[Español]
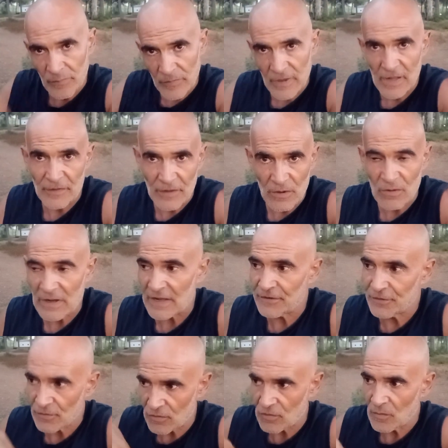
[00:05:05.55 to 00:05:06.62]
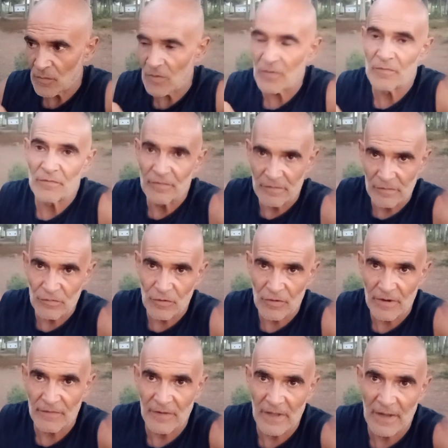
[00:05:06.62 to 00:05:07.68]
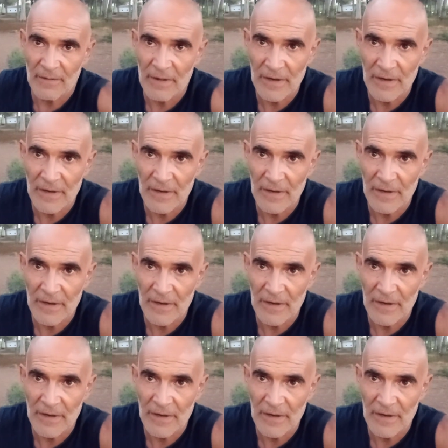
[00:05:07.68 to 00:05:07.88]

y he tenido casos como lo reflejaba